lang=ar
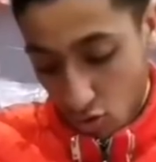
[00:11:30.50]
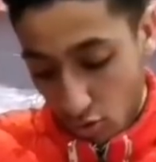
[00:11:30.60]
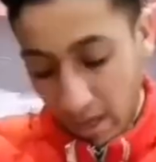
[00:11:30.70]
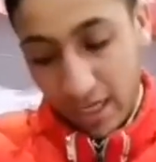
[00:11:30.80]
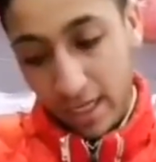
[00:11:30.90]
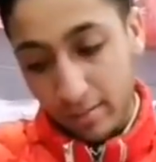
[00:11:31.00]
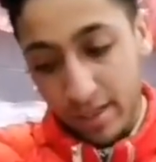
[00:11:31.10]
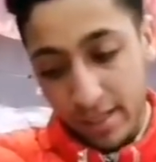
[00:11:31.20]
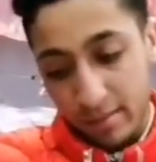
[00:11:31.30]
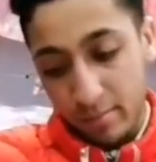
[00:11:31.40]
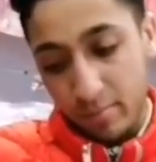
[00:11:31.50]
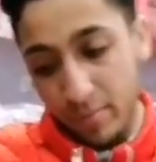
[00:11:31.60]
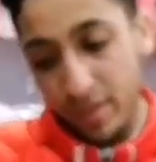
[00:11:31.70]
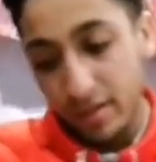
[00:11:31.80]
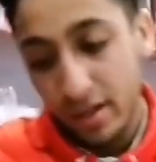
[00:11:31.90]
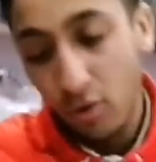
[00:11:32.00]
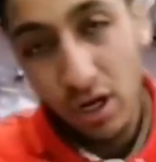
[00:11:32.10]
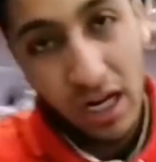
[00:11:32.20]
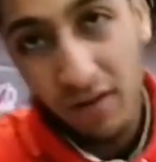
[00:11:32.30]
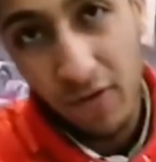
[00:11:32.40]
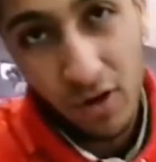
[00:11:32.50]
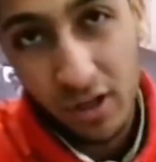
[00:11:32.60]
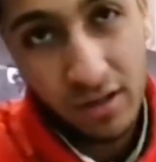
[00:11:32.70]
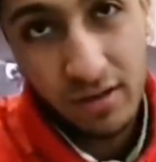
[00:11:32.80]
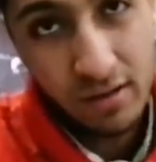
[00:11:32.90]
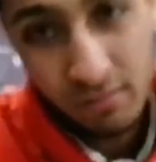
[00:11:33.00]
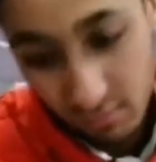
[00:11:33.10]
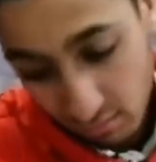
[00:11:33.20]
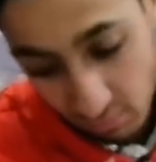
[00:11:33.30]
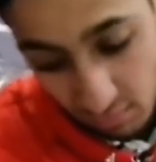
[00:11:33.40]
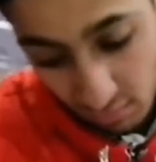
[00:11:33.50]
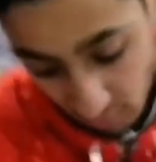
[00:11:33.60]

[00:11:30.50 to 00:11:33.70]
وبعد كده بتطول عليها في الرد اه